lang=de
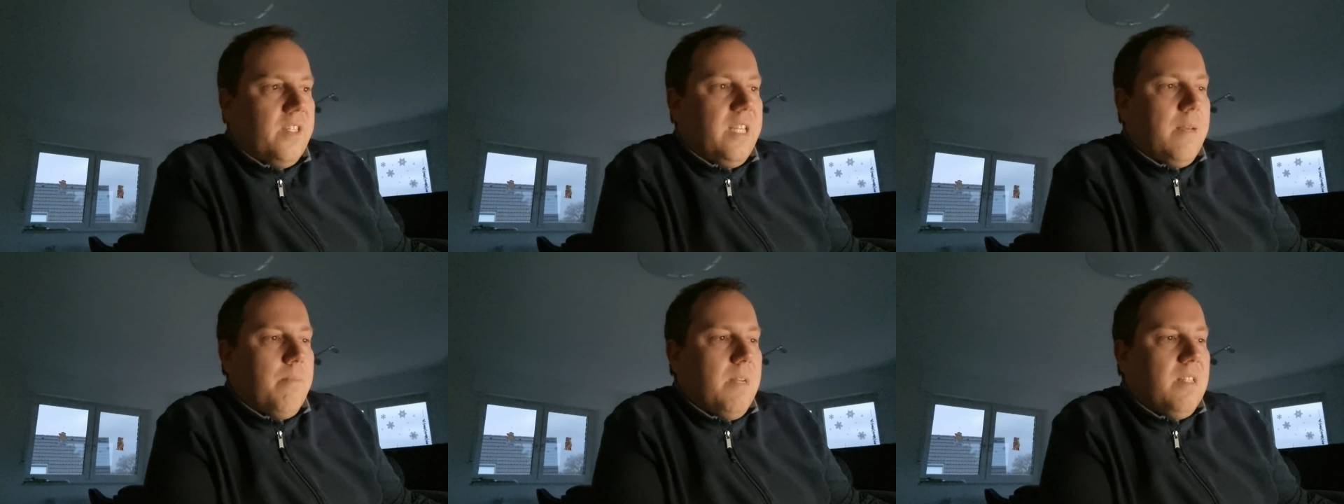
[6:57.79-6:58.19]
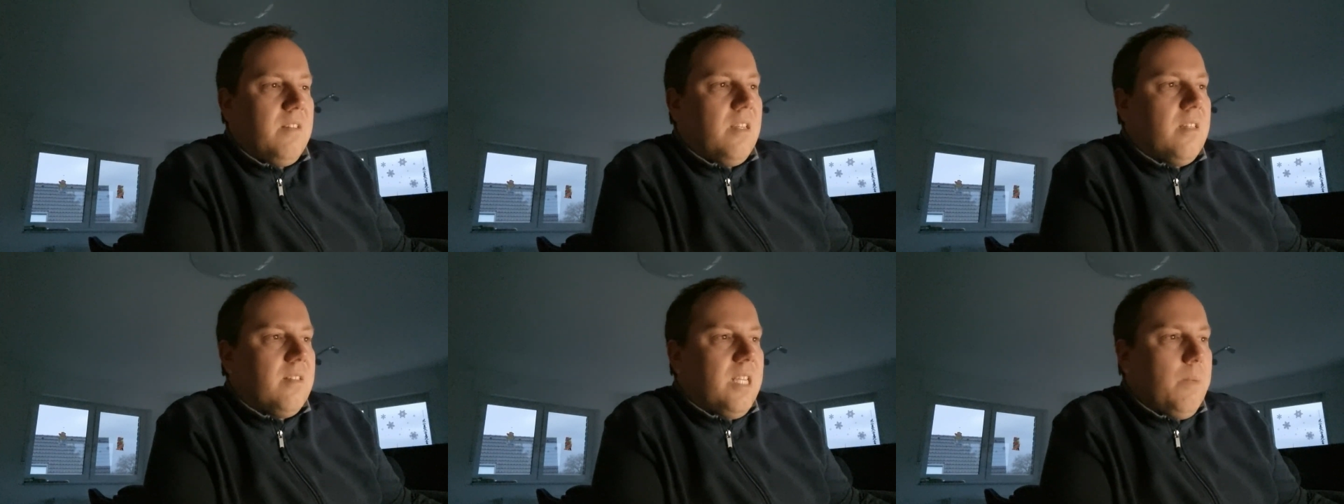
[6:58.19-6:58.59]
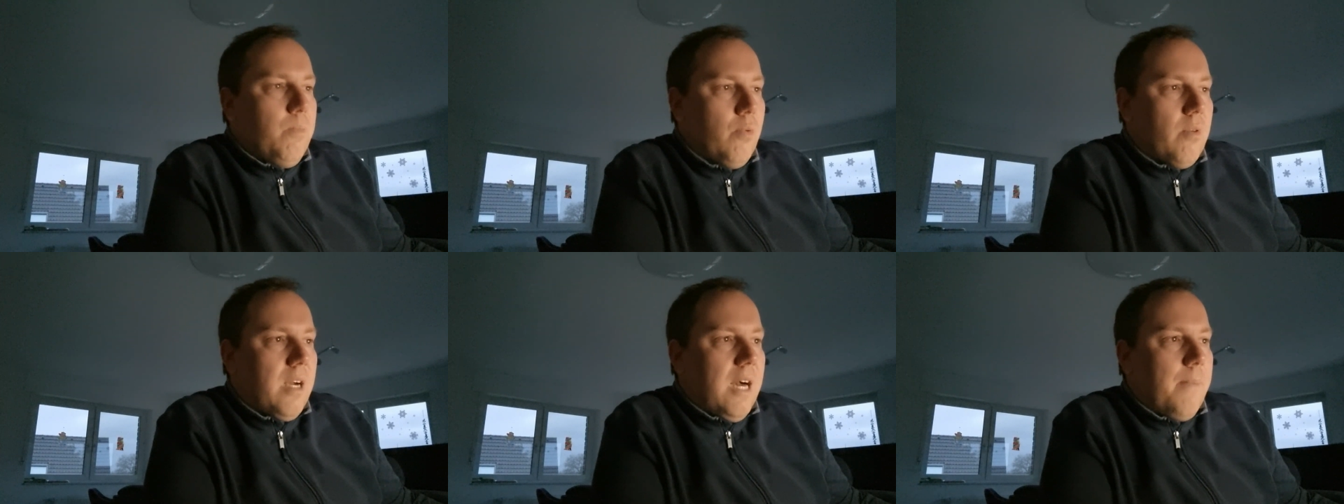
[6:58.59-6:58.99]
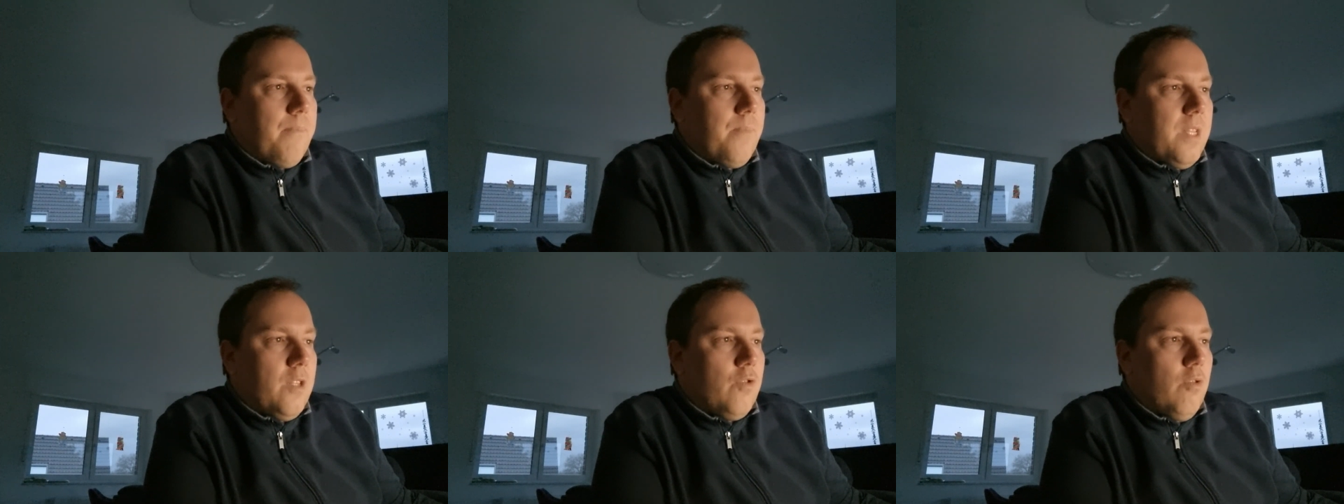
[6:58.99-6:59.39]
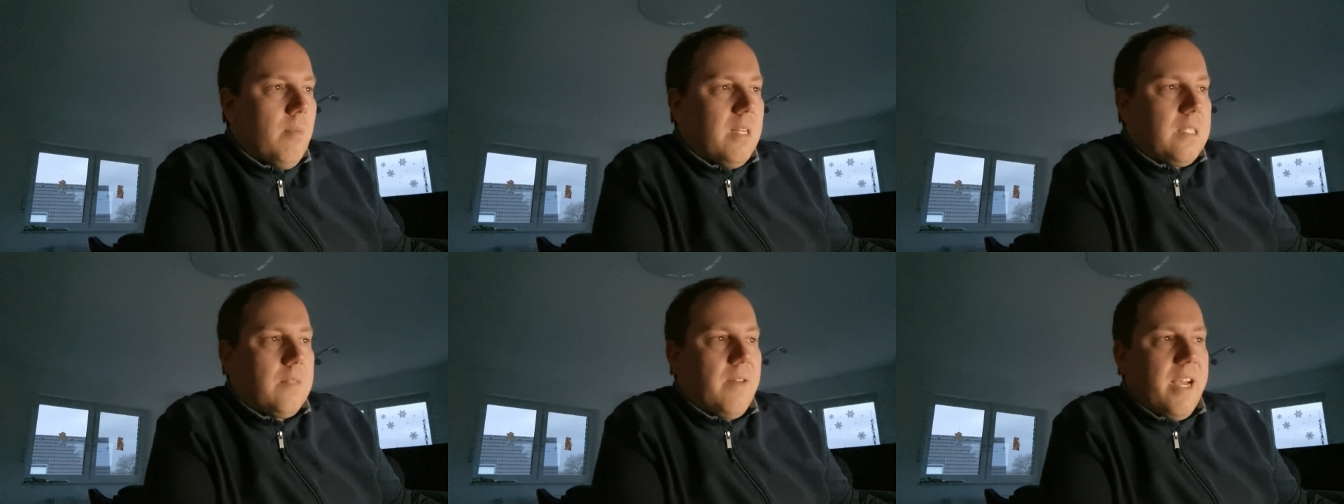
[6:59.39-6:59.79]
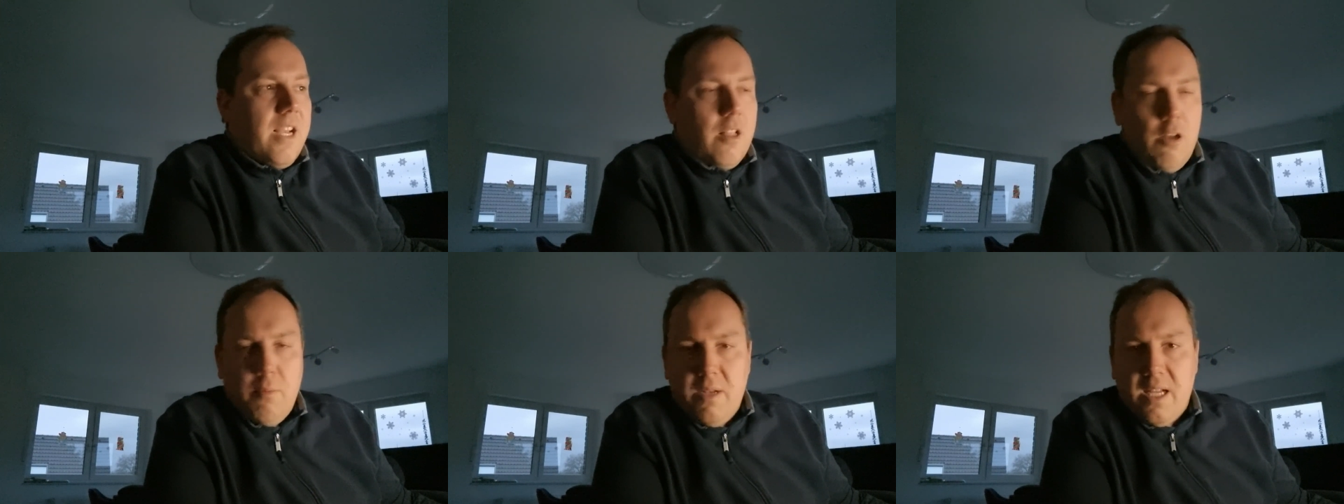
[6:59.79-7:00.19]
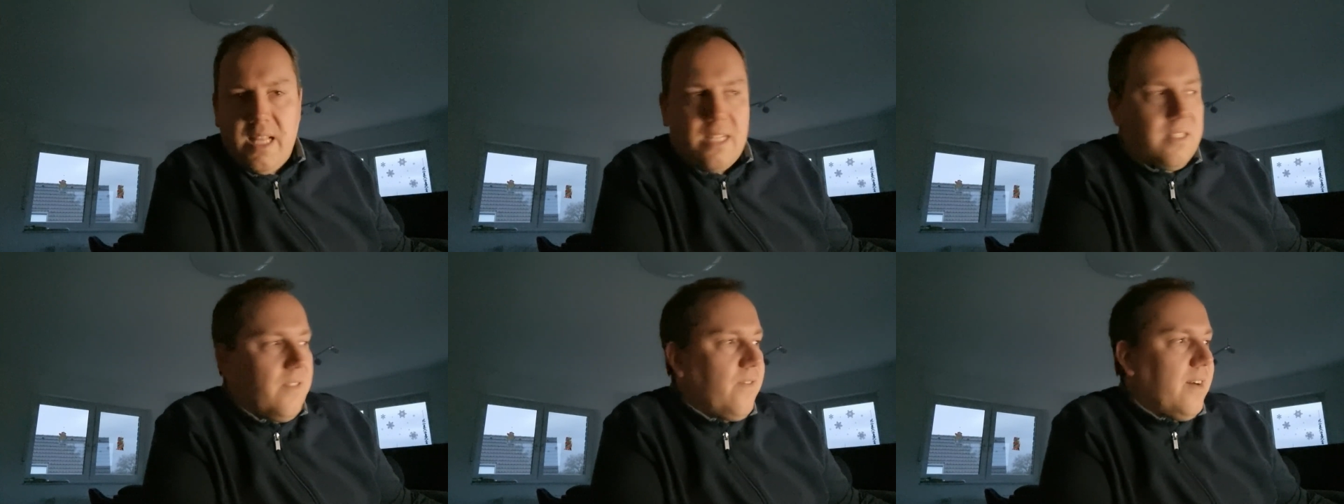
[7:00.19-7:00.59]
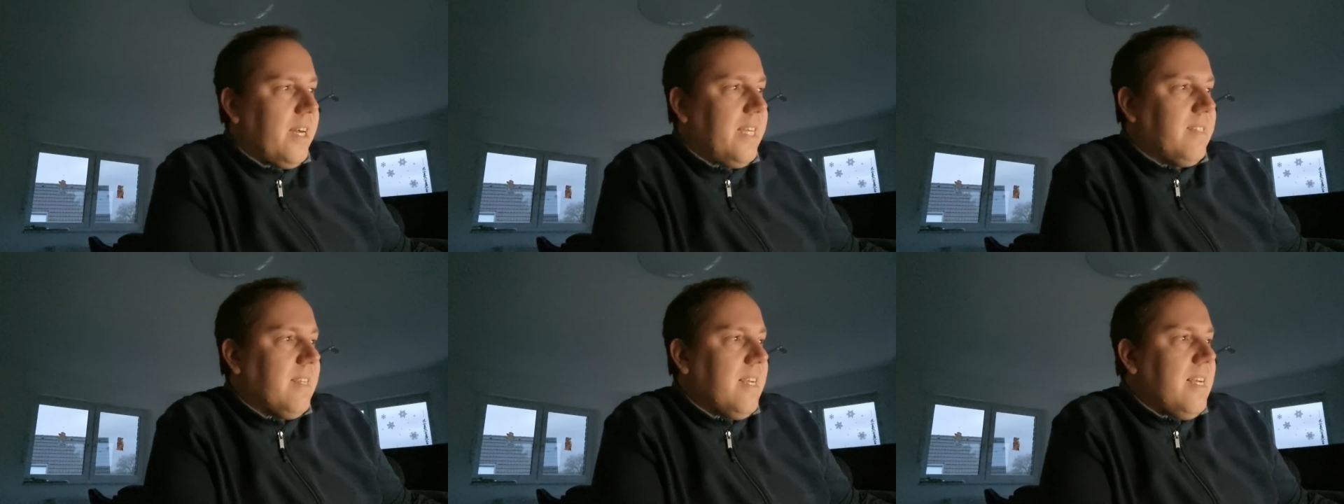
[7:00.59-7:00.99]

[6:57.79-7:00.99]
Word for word: Wir nehmen mit die Programm Nummer 2 Global Classified,